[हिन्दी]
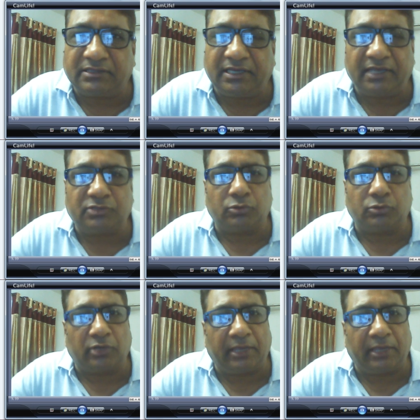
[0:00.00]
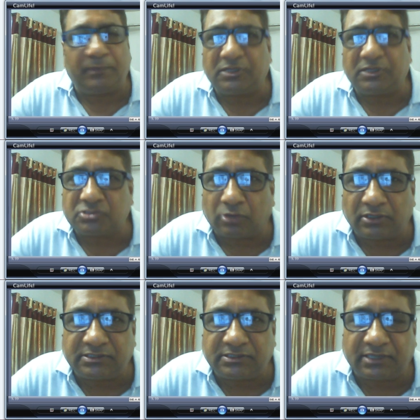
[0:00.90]
हैं जो लोग के पी
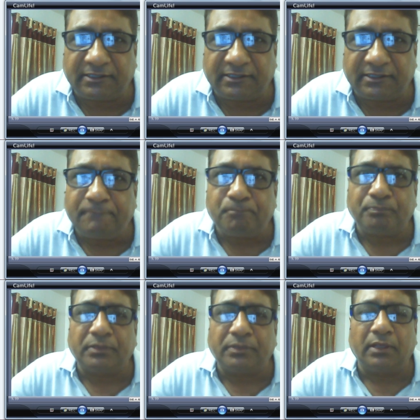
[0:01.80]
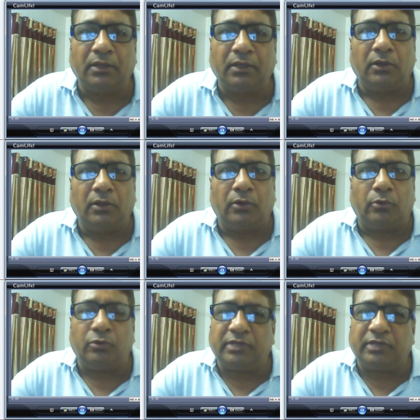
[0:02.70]
एस्ट्रोलॉजी करते हैं
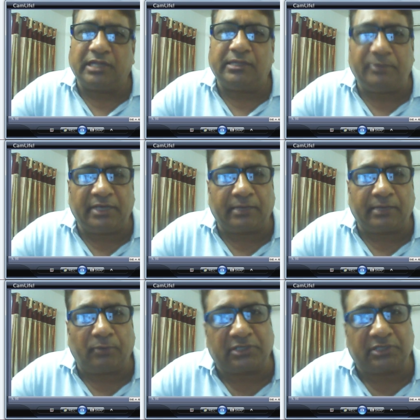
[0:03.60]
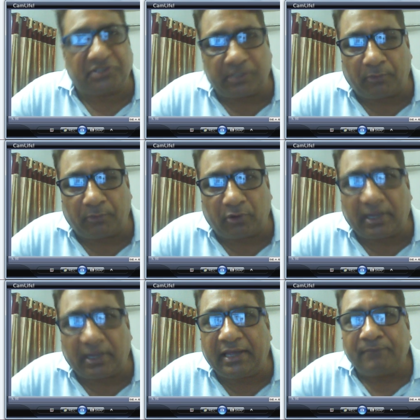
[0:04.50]
उनके लिए भी एक बहुत अच्छा
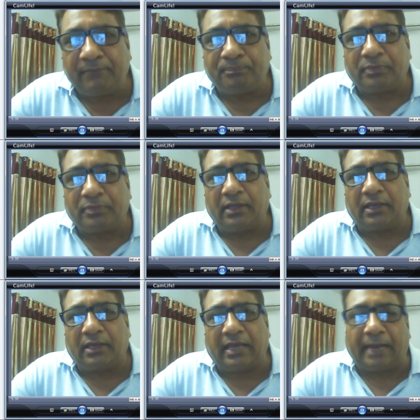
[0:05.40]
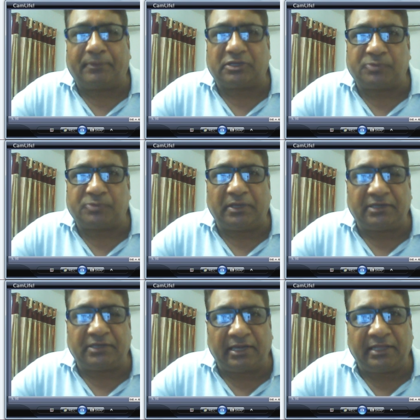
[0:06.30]
मौका है कि आप कस्पल
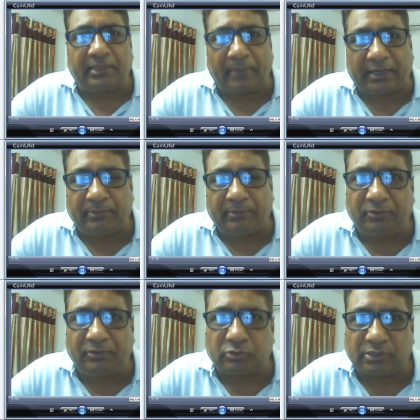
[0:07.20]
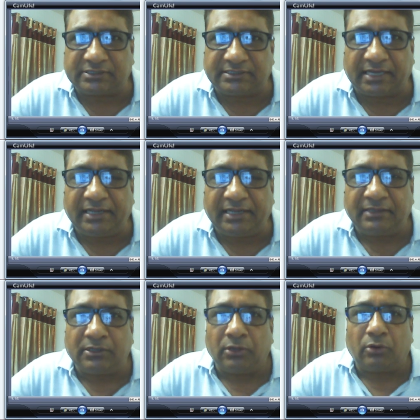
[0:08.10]
इंटरलिंक के बारे में भी थोड़ा सा जानें
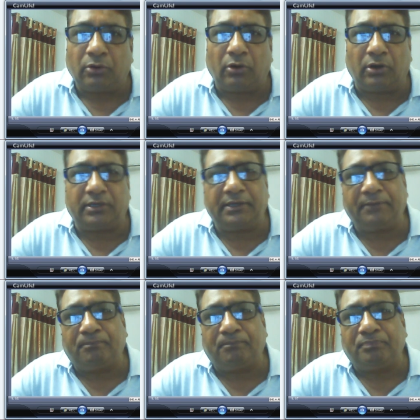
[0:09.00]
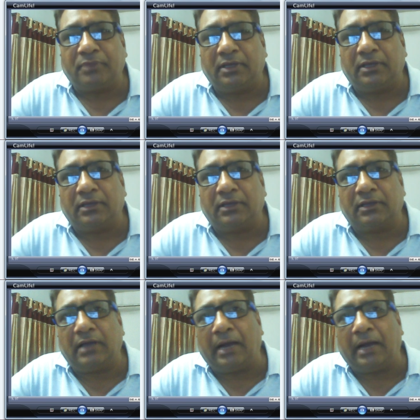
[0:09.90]
और
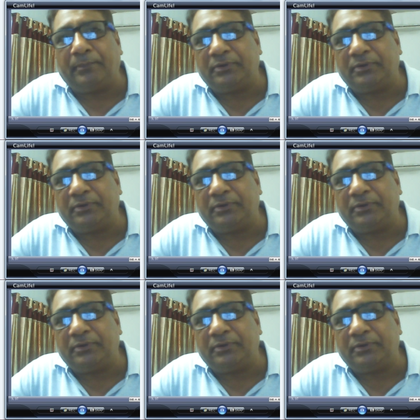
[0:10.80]
आप